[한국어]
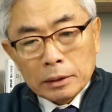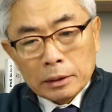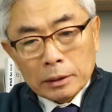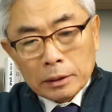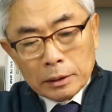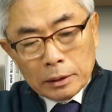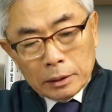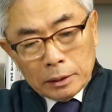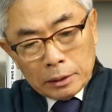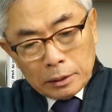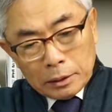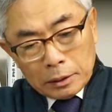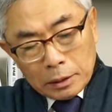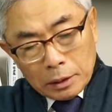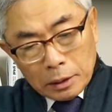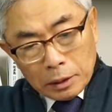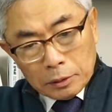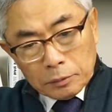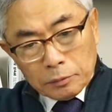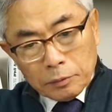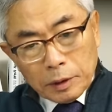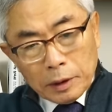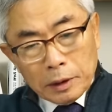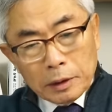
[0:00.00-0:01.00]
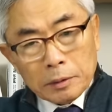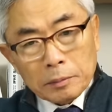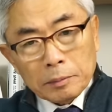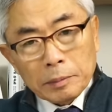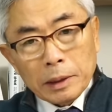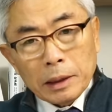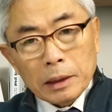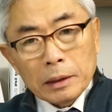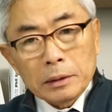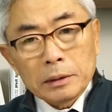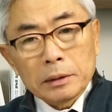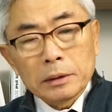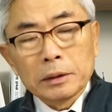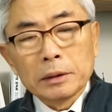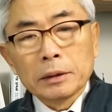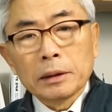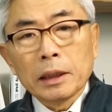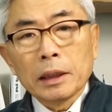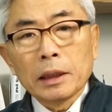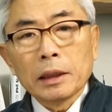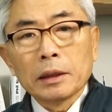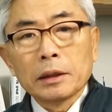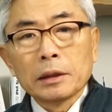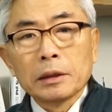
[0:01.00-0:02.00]
그 컨베이어
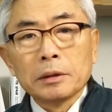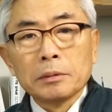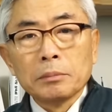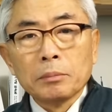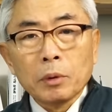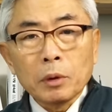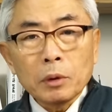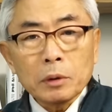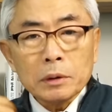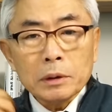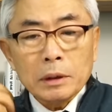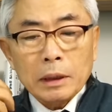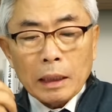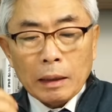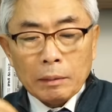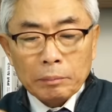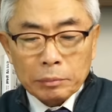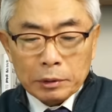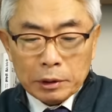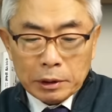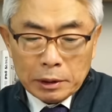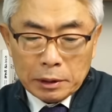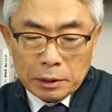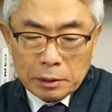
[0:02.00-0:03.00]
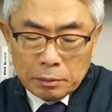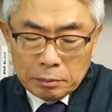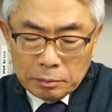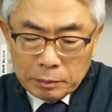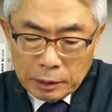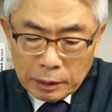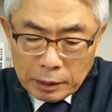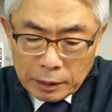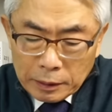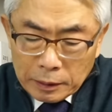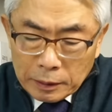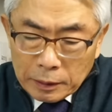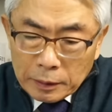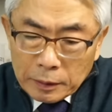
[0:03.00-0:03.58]
벨트에 이 목이 감겼습니다.